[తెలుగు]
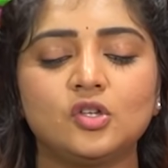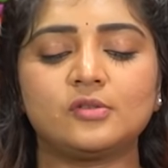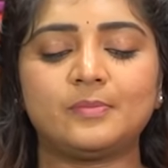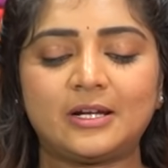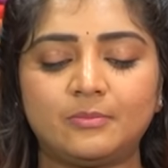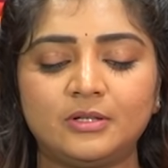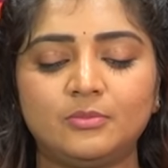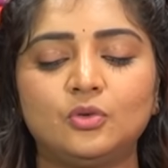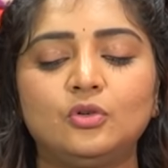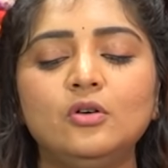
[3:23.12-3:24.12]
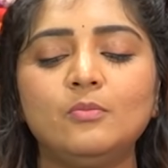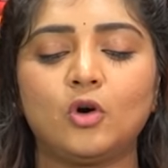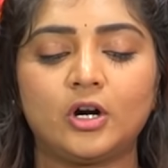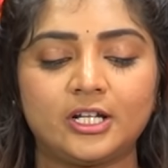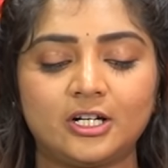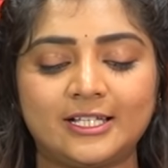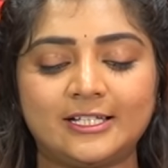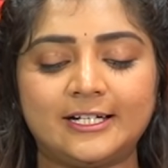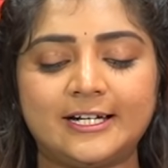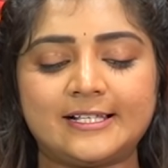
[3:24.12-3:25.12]
సో పర్పుల్ బ్లూలో బార్డర్లో
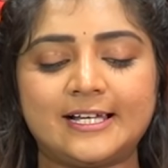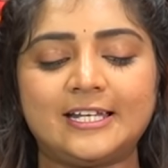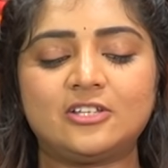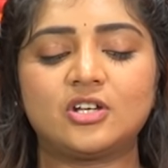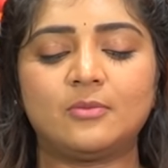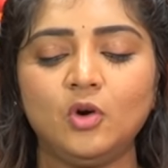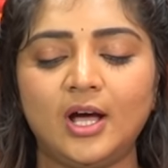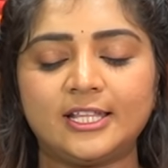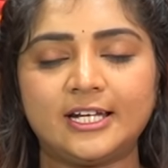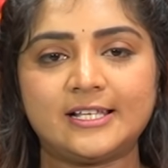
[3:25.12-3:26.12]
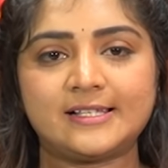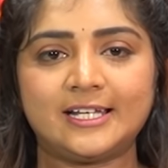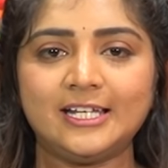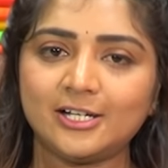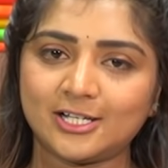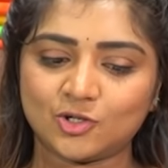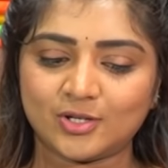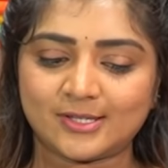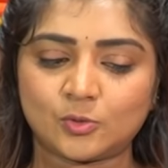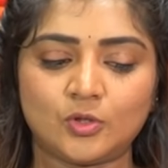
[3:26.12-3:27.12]
ఏదైతే డిజైన్ ఇచ్చామో అదే డిజైన్ని రన్
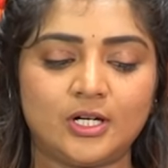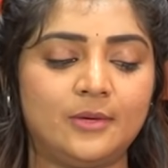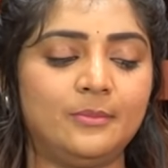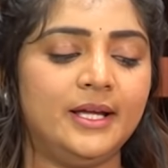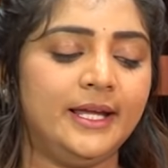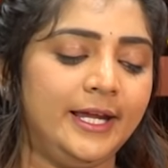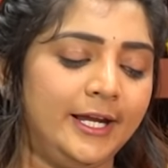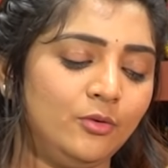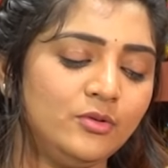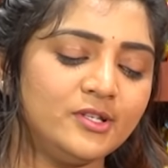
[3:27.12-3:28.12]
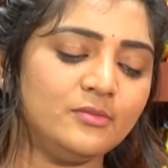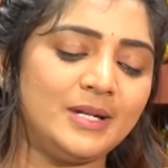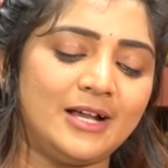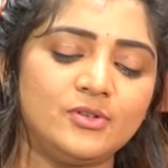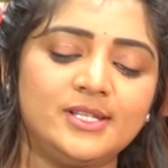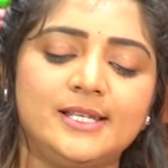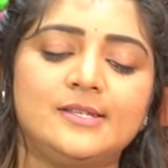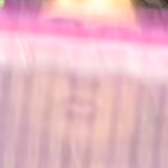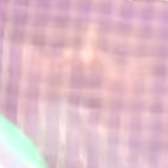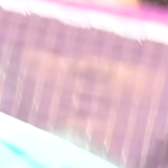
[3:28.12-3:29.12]
చేసుకుంటున్నాం అండ్ ఆల్సో బ్లౌజ్
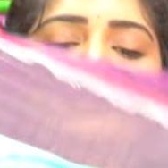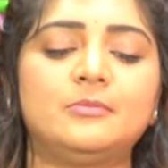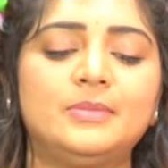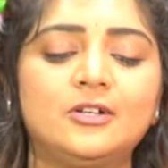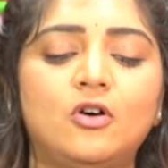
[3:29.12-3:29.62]
తీసుకుంటే పర్పుల్